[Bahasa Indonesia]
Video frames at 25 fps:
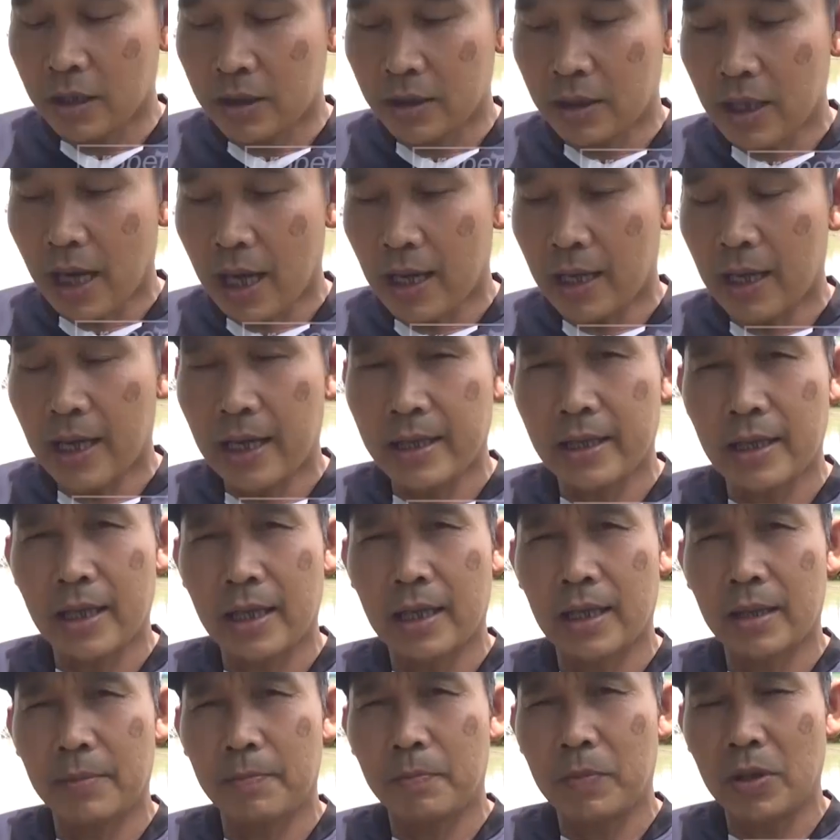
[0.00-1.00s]
Jalan
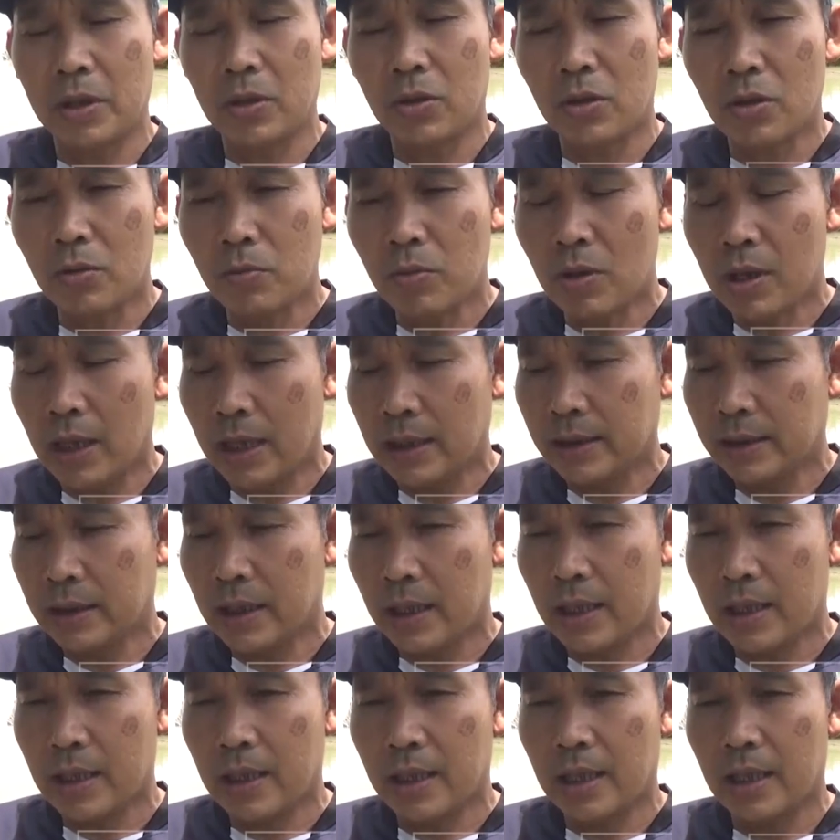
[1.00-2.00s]
eh, penghubung
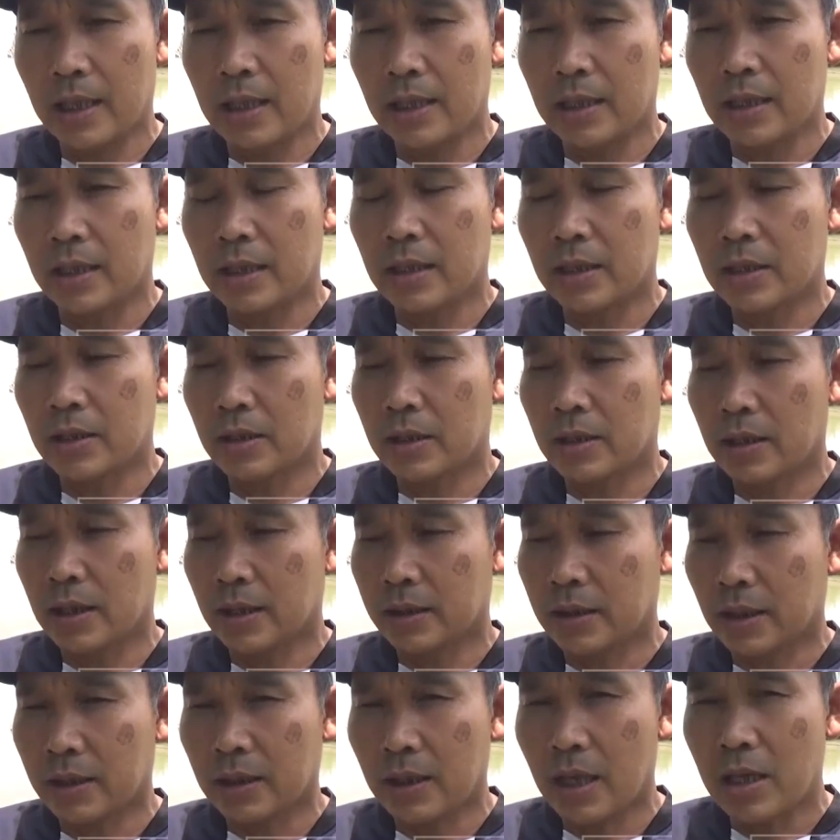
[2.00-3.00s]
antara eh,
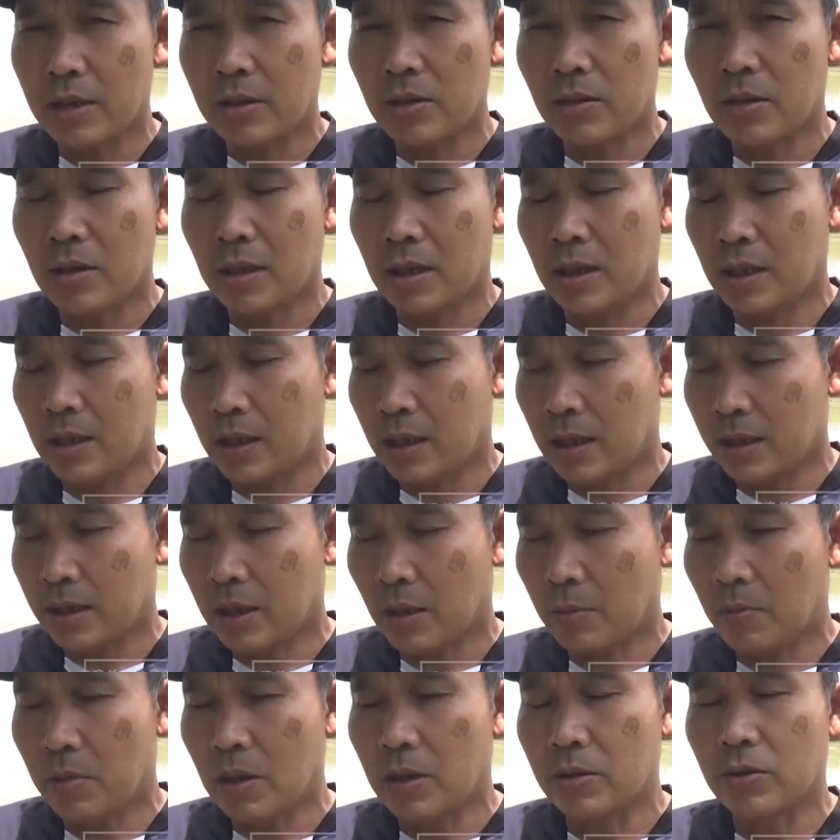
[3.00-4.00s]
desa Tanjung dan
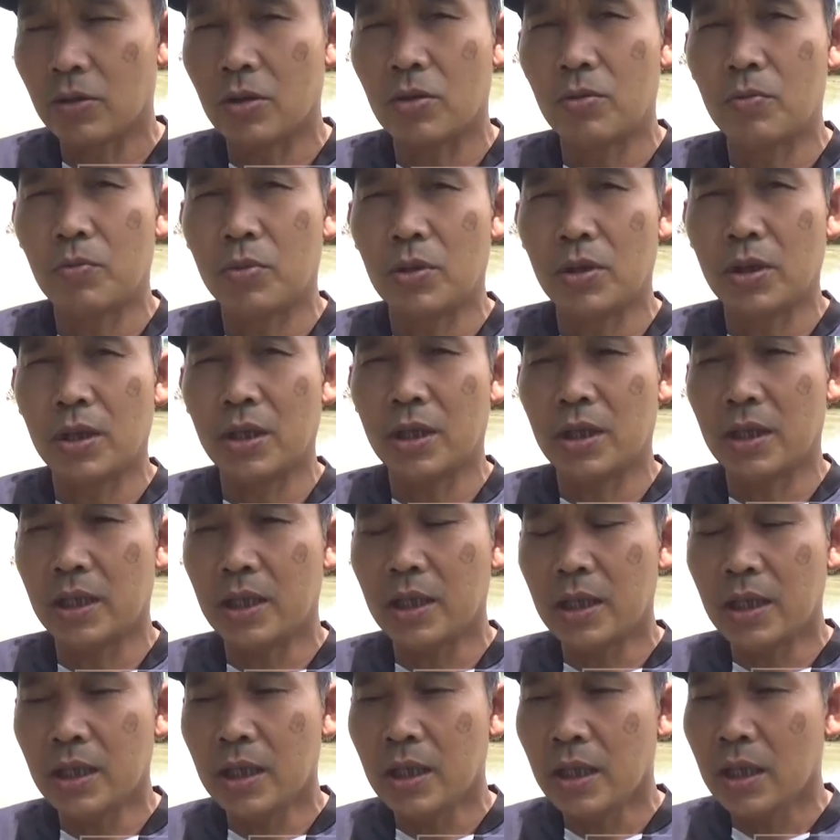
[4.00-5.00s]
desa Pulau Rumpun
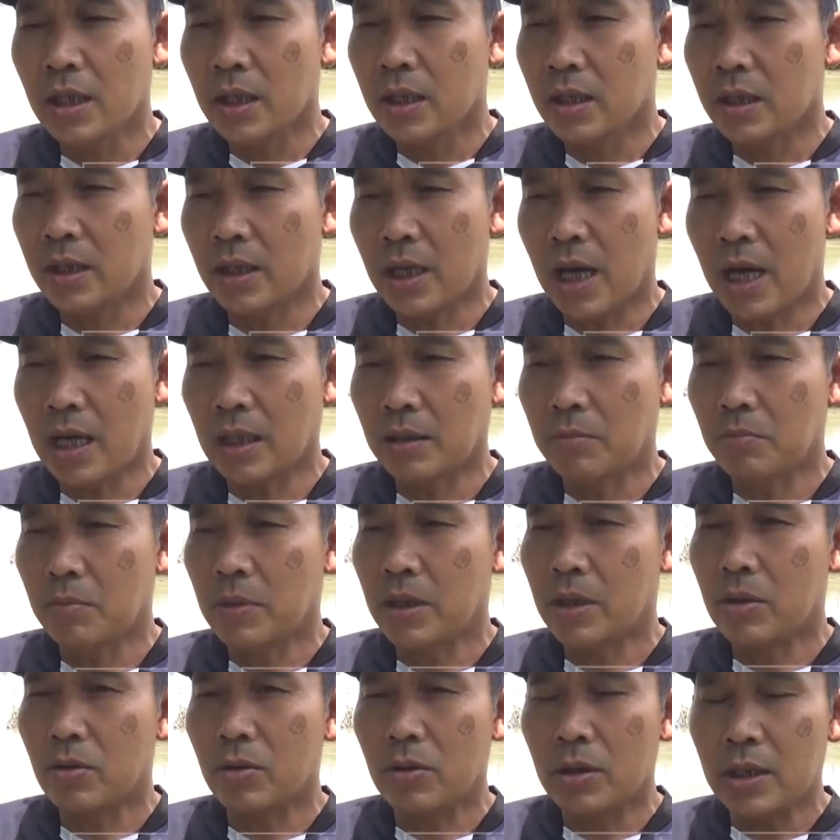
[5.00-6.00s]
ini yang
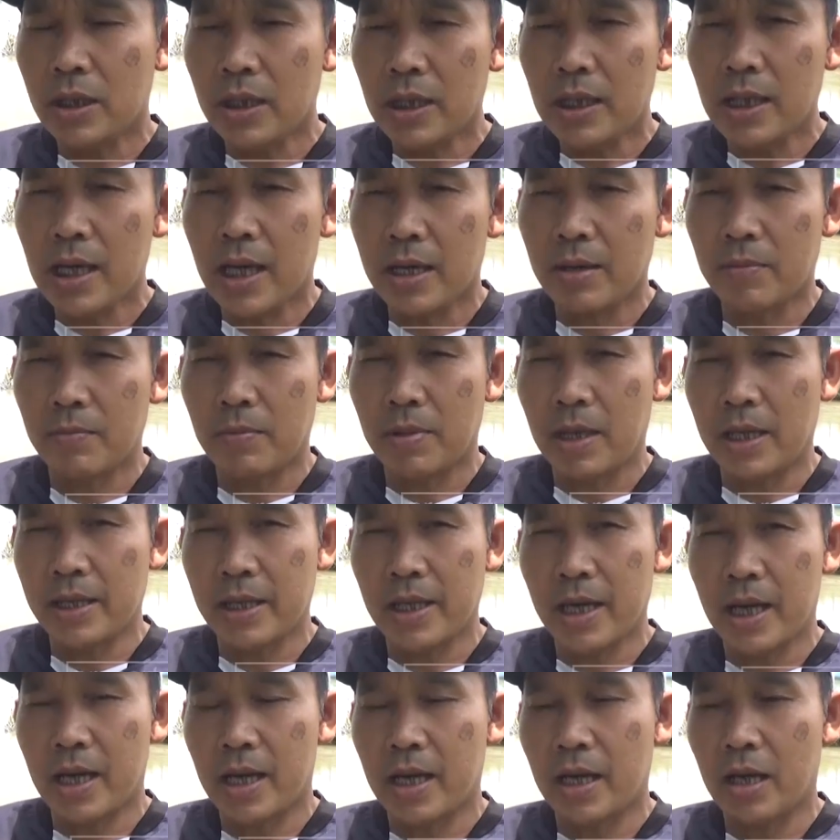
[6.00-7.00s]
merugikan
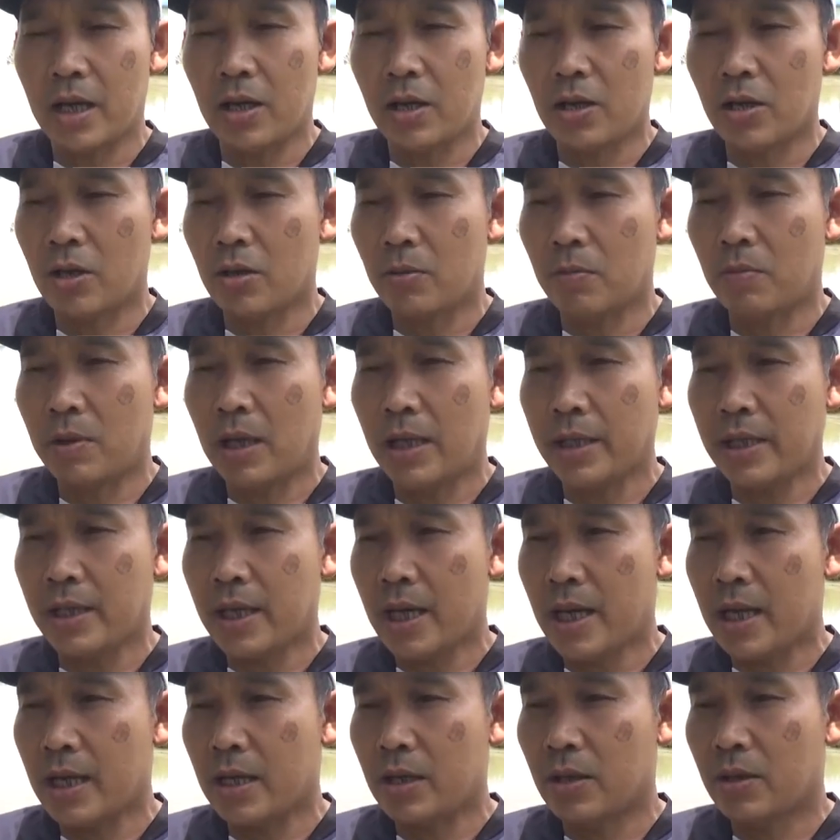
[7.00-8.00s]
banyak uh,
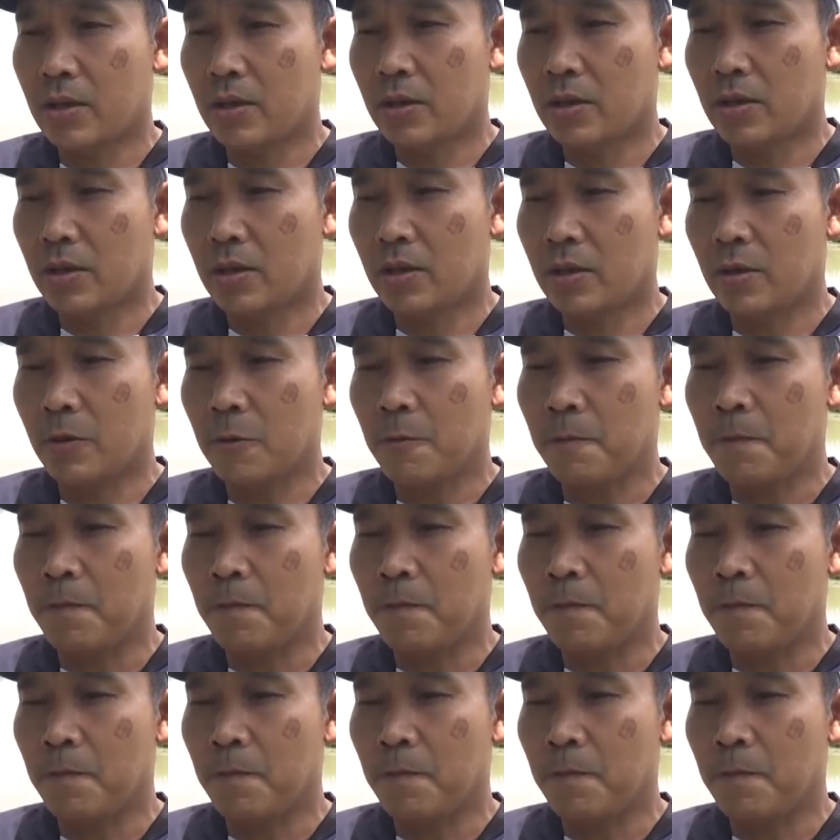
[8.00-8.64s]
banyak uh,